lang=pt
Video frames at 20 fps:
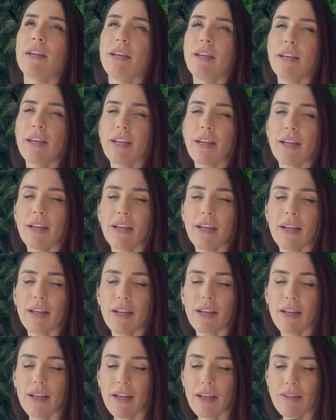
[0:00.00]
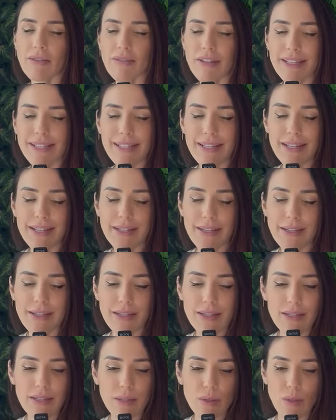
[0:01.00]
E fazer esse
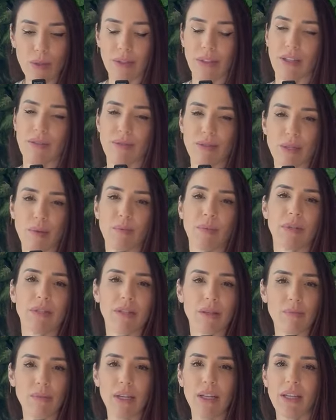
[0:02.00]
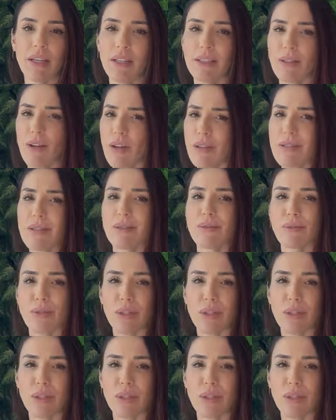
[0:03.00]
exercício até você perceber que, nossa, eu não